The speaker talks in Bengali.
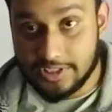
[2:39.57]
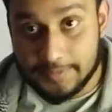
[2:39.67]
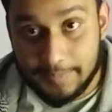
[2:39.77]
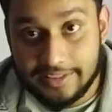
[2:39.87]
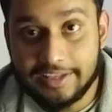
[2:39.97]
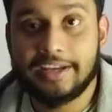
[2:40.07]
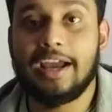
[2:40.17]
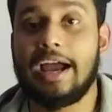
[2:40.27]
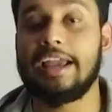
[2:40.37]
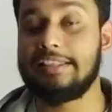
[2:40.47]
ডিসপ্লে থেকে
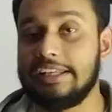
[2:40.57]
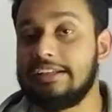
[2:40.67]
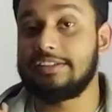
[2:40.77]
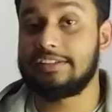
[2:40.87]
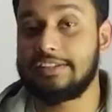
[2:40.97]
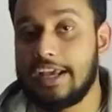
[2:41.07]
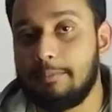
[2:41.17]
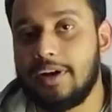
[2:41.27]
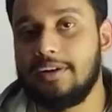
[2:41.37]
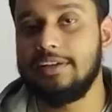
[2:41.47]
আই থিঙ্ক
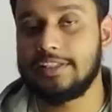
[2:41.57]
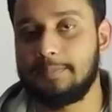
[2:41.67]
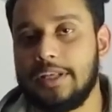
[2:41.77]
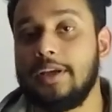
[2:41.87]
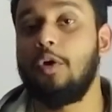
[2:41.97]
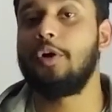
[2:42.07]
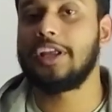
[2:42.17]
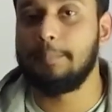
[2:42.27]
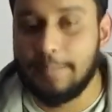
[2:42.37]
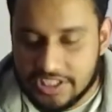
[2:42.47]
ট্যাবের ডিসপ্লে
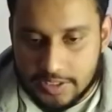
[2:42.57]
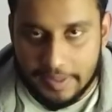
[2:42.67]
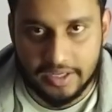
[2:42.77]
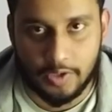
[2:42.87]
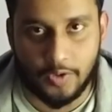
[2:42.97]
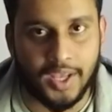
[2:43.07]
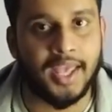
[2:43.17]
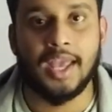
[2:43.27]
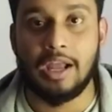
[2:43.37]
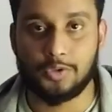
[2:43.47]
অনেক বেশি বেটার হয়
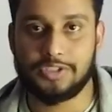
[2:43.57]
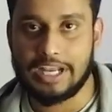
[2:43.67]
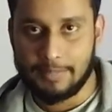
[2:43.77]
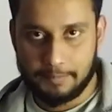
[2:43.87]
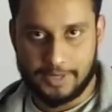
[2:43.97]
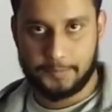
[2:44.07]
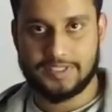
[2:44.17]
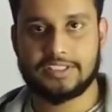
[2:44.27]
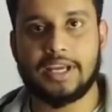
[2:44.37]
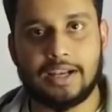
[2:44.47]
তো ট্যাবের
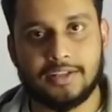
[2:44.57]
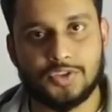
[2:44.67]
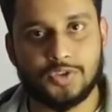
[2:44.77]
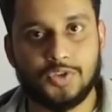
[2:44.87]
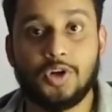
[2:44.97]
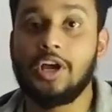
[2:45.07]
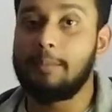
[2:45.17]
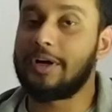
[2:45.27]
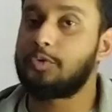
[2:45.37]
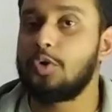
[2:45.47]
পারপাসটা আলাদা যদিও
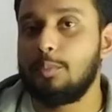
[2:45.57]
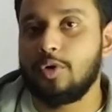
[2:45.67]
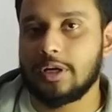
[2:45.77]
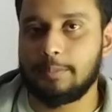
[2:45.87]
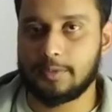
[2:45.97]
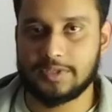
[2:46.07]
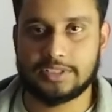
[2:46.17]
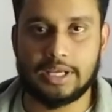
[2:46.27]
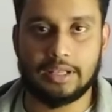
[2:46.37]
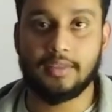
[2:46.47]
বাট ক্রোমবুকের
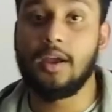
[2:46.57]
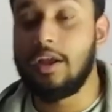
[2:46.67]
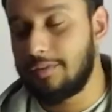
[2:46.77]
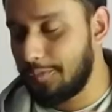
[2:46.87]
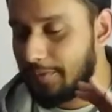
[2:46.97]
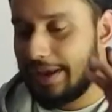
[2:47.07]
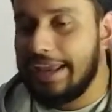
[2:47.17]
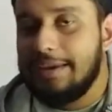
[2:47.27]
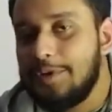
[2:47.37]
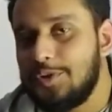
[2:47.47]
পারপাসটা আলাদা তো
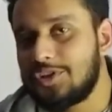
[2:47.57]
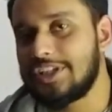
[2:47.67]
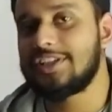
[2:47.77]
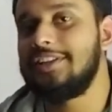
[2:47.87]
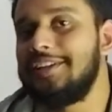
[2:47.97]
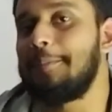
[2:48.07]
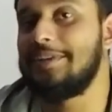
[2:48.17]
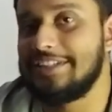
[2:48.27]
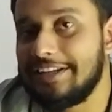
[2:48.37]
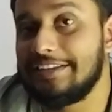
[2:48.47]
এই ভিডিওর শেষের দিকে
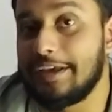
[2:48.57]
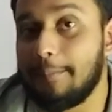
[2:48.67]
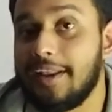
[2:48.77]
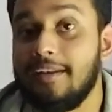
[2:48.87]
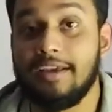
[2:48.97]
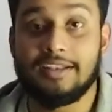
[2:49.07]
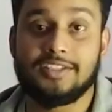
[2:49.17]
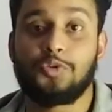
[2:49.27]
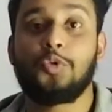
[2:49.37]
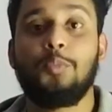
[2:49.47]
আপনি জেনে যাবেন
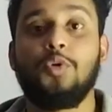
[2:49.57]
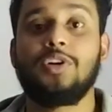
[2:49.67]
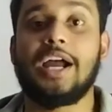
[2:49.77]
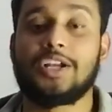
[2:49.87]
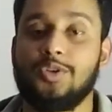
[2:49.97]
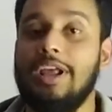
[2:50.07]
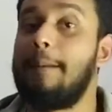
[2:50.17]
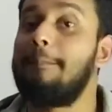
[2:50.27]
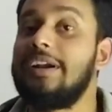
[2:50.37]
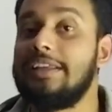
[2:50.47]
যে ক্রোমবুকটা আসলে
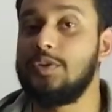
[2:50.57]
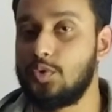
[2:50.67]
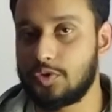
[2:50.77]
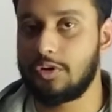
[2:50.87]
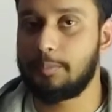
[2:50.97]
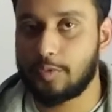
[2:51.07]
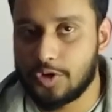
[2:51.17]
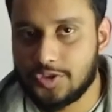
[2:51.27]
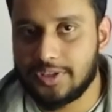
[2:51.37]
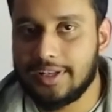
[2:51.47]
আপনার কি ইউজ করা
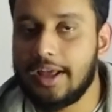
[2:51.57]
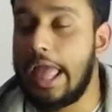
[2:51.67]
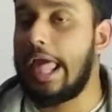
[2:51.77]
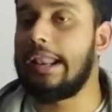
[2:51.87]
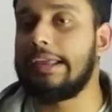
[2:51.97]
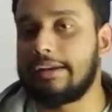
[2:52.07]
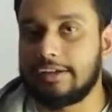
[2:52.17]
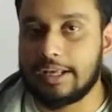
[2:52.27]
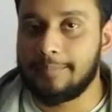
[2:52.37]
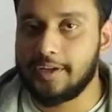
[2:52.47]
প্রয়োজন কিনা নাকি একটা
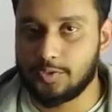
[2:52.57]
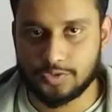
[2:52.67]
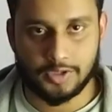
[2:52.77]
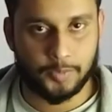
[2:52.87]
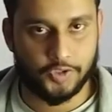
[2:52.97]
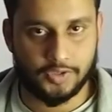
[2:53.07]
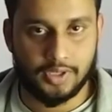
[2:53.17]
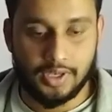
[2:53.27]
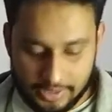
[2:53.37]
ট্যাবলেট ইউজ করা প্রয়োজন